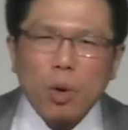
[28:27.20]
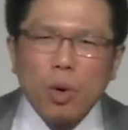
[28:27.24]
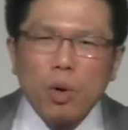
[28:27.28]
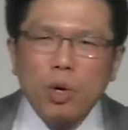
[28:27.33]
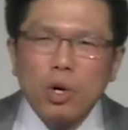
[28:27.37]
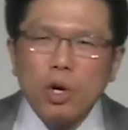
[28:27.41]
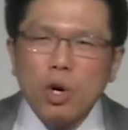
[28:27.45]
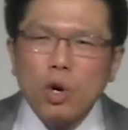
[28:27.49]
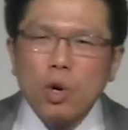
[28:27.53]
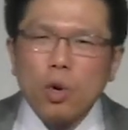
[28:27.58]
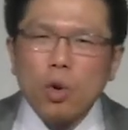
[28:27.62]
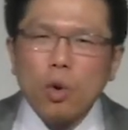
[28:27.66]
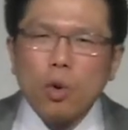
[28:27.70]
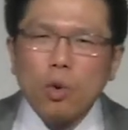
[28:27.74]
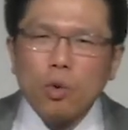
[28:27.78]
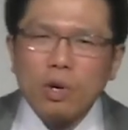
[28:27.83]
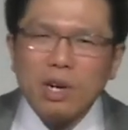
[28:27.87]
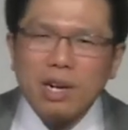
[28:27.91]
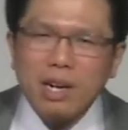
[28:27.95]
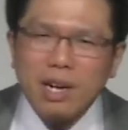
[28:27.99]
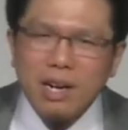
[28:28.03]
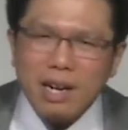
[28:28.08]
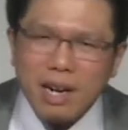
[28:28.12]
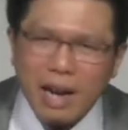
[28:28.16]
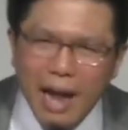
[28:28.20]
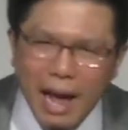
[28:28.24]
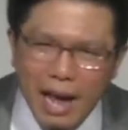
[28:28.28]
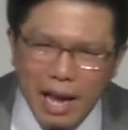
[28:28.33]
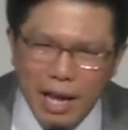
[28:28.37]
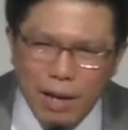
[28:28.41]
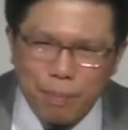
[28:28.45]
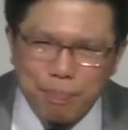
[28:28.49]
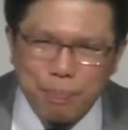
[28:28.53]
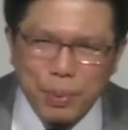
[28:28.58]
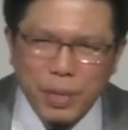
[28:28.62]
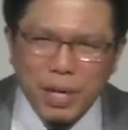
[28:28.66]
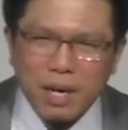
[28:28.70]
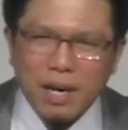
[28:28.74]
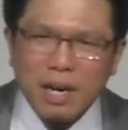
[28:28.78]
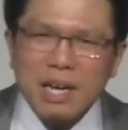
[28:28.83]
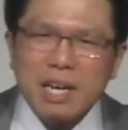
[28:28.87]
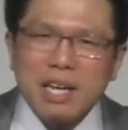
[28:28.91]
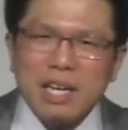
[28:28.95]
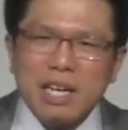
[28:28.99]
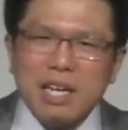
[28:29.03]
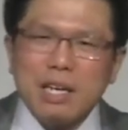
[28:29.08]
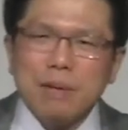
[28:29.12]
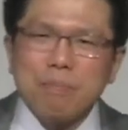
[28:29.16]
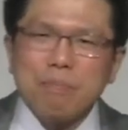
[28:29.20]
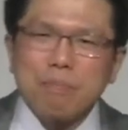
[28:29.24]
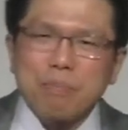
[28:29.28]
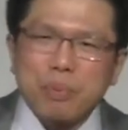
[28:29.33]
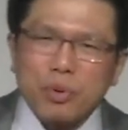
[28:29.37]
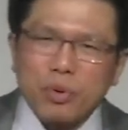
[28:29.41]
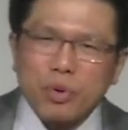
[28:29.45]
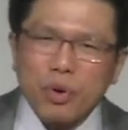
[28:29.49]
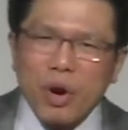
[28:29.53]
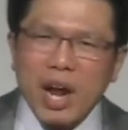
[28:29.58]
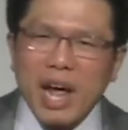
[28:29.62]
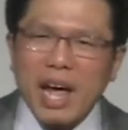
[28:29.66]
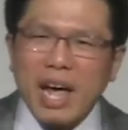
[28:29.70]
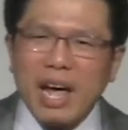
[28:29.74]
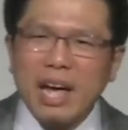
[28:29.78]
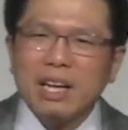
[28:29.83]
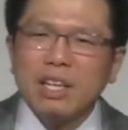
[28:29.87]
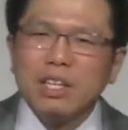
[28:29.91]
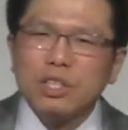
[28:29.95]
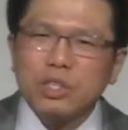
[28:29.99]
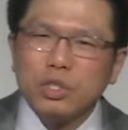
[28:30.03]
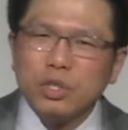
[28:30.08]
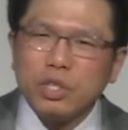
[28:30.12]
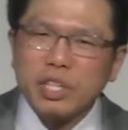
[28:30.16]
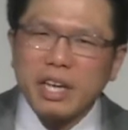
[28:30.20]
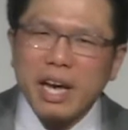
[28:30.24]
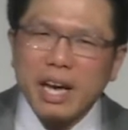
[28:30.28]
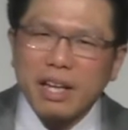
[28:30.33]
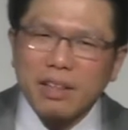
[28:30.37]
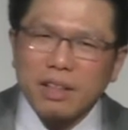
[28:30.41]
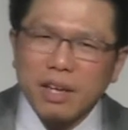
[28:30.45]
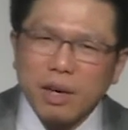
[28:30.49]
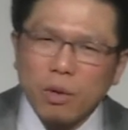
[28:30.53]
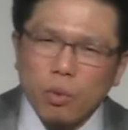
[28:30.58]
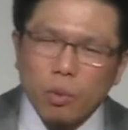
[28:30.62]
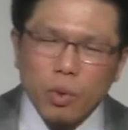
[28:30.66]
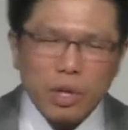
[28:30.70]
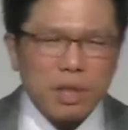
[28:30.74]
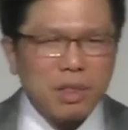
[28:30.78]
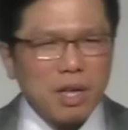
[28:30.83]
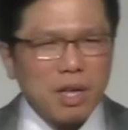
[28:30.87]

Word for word: 这里呢，就是说到呢，这些人呢，在祷告中和